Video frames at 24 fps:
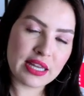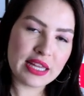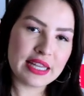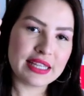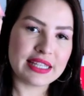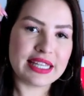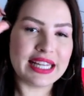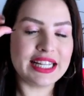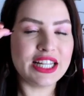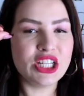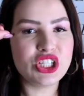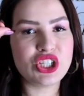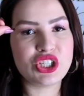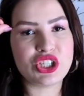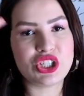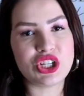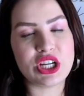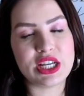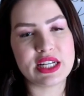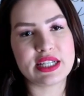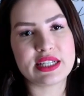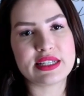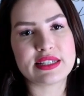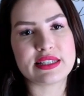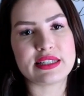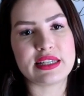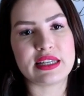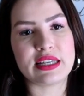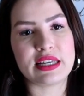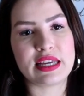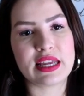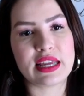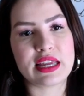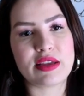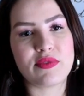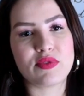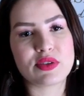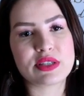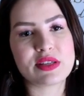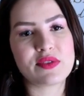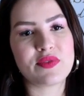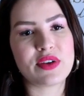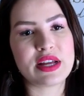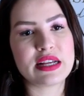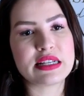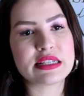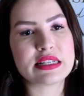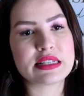que ela gira assim, que você
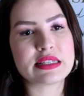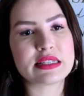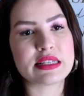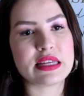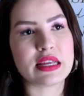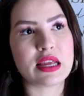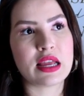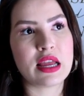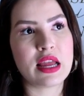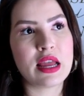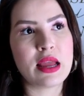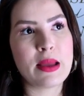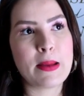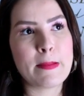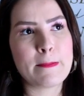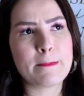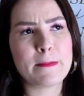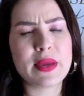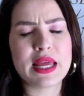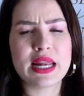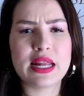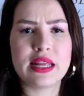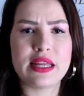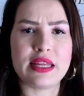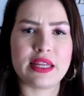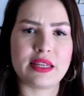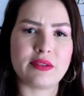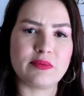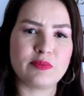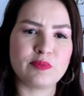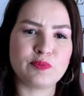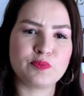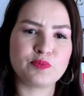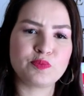faz assim, peraí,